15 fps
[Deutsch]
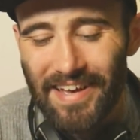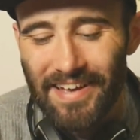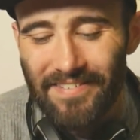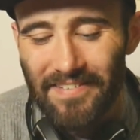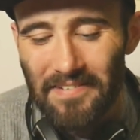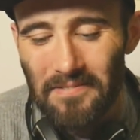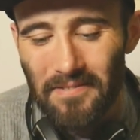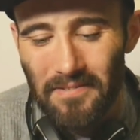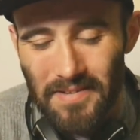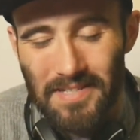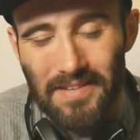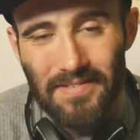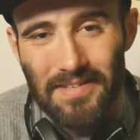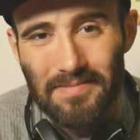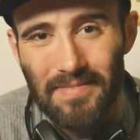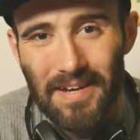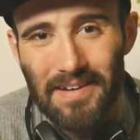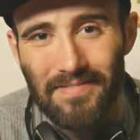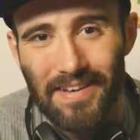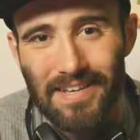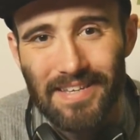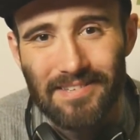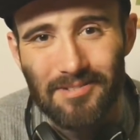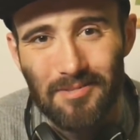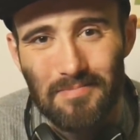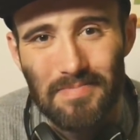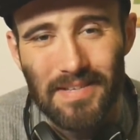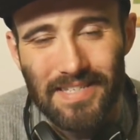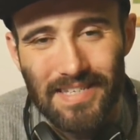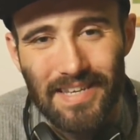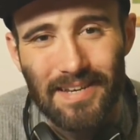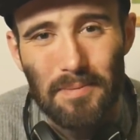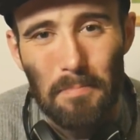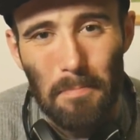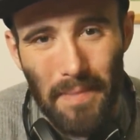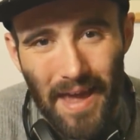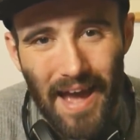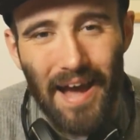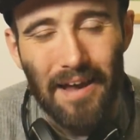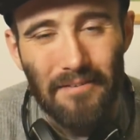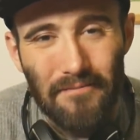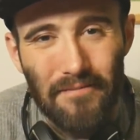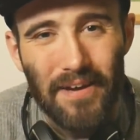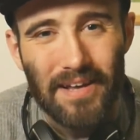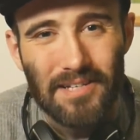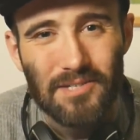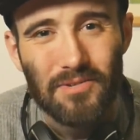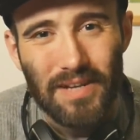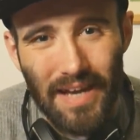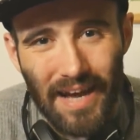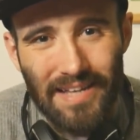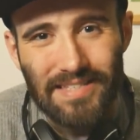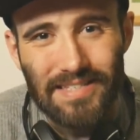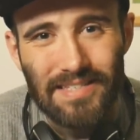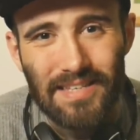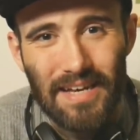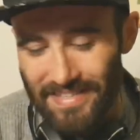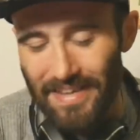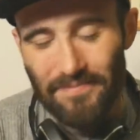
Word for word: Äh, wisst ihr, was ich meine? Wenn die so ein bisschen mehr anfängt zu kratzen, das ist